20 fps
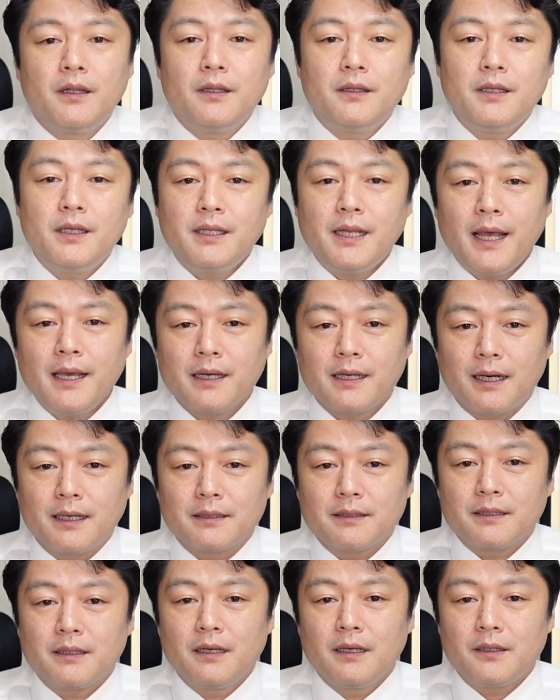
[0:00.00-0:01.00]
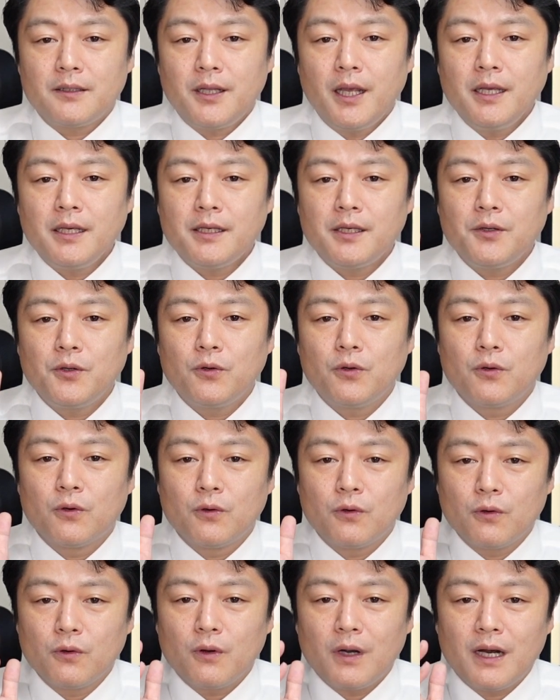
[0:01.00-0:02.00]
2年間天気予
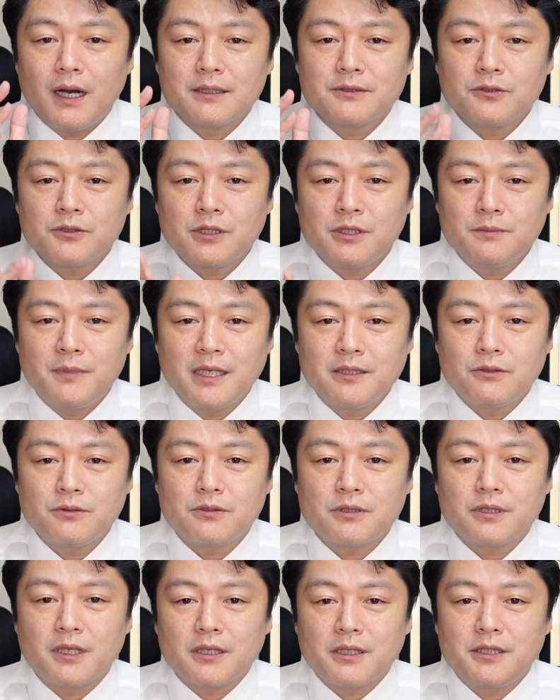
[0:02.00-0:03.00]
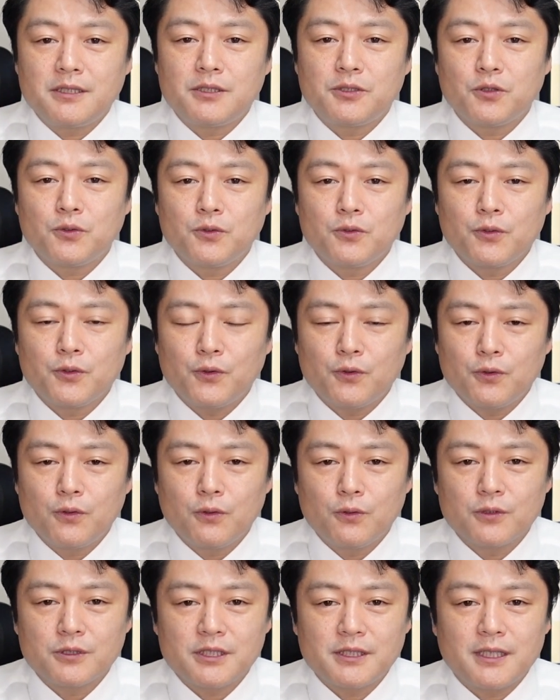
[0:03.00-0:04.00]
報を外しまくった気象予
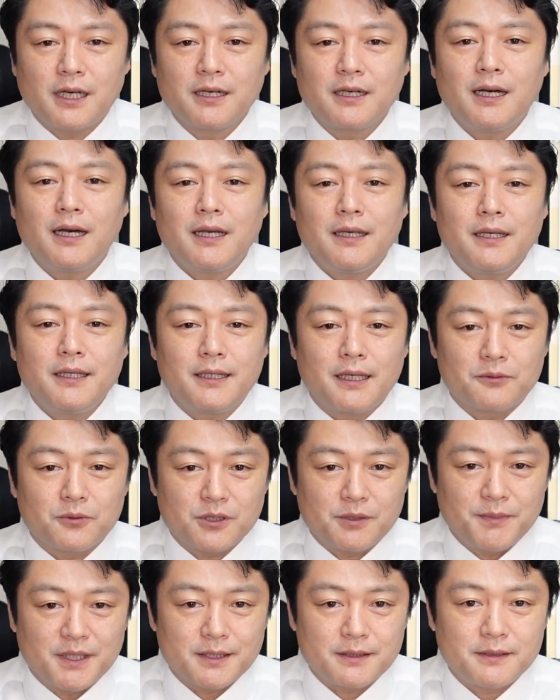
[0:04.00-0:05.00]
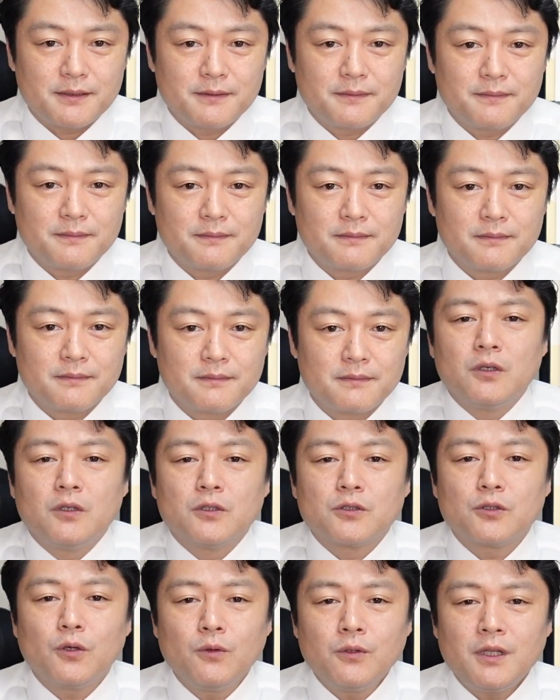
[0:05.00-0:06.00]
報士さんがいたとします。
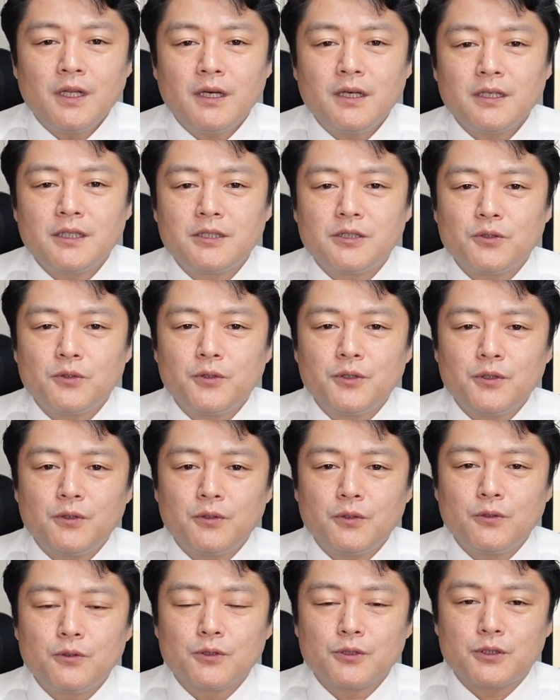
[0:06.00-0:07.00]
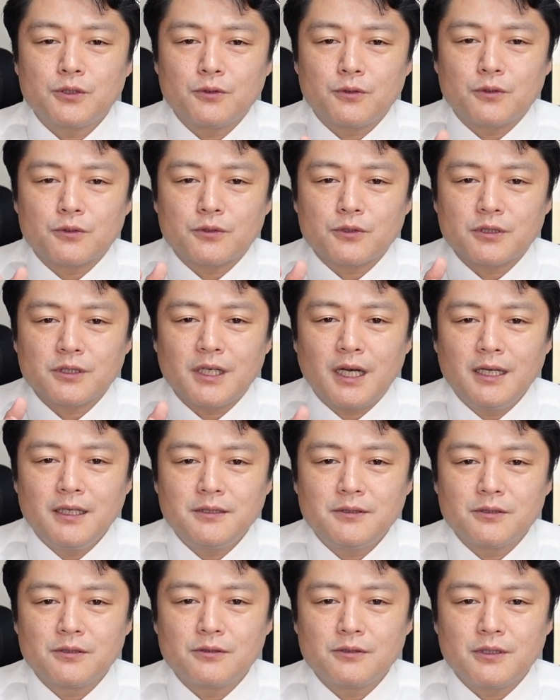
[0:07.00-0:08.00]
そんな気象予報士を使
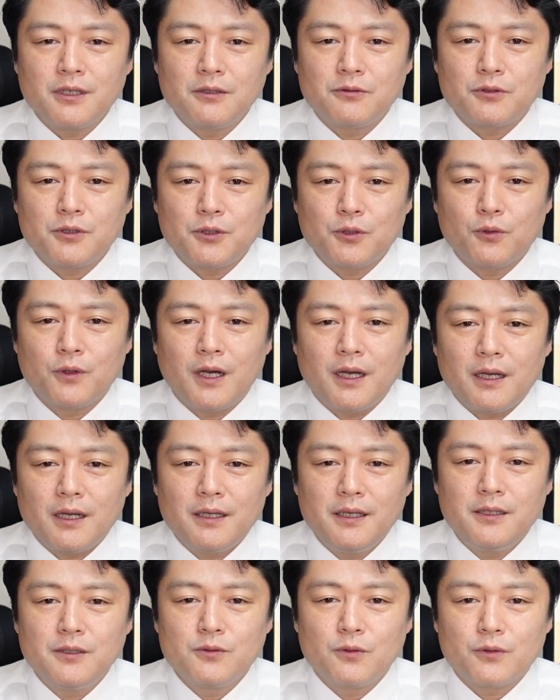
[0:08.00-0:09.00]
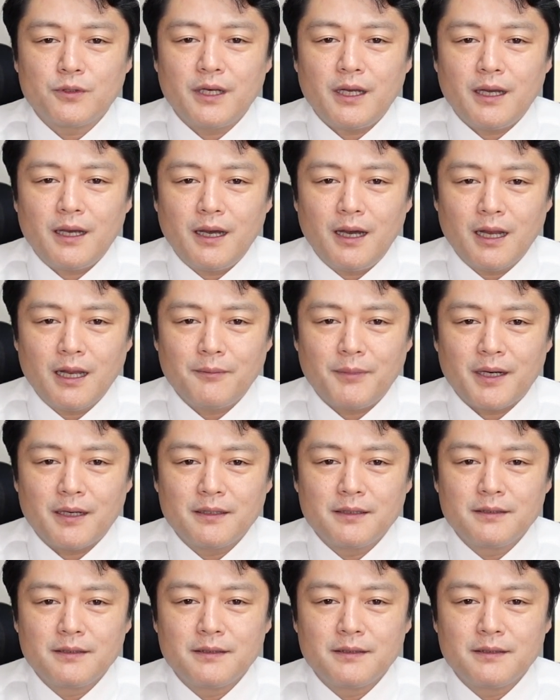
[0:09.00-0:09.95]
い続ける人がいるのであれば、